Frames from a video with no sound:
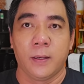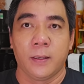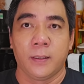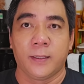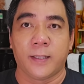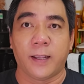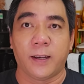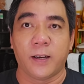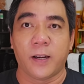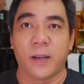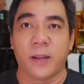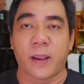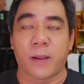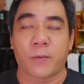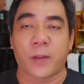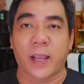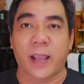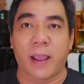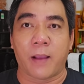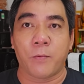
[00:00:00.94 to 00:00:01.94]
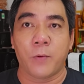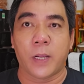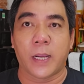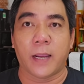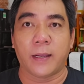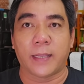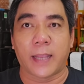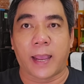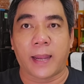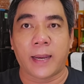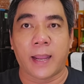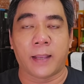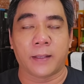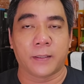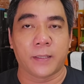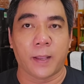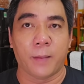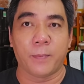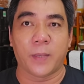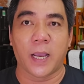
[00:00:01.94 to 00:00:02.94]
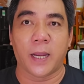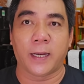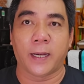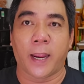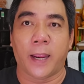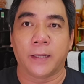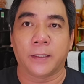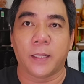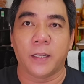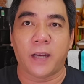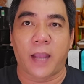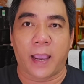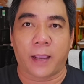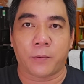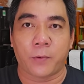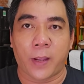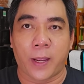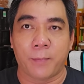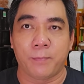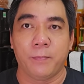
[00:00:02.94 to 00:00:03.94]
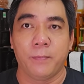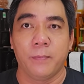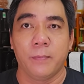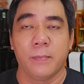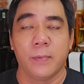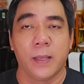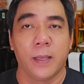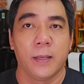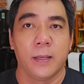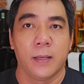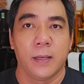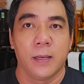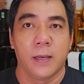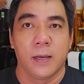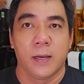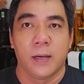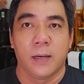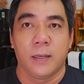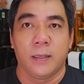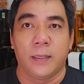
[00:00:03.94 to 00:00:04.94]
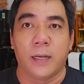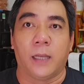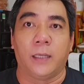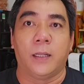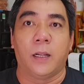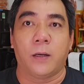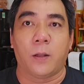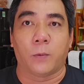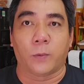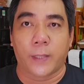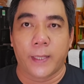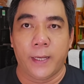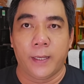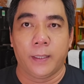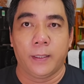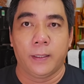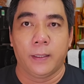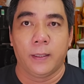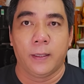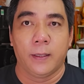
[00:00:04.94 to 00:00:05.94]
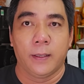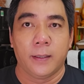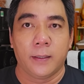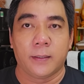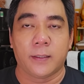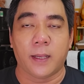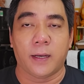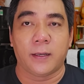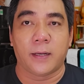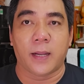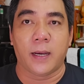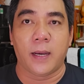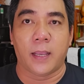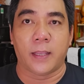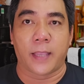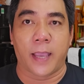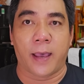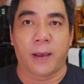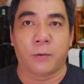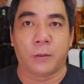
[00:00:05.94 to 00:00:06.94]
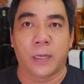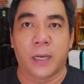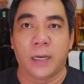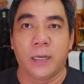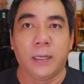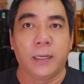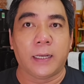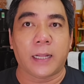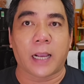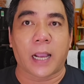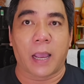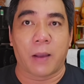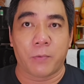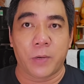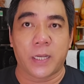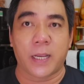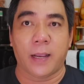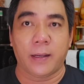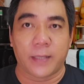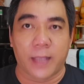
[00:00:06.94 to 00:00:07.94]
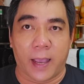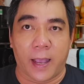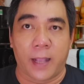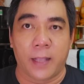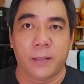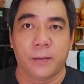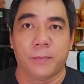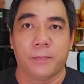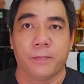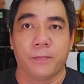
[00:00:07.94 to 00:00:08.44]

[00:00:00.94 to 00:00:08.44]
Xin kính chào tất cả quý khán giả đang xem kênh Kiệt Tứ Đạt của em Lời nói đầu tiên xin gửi lời chào đến tất cả quý khán giả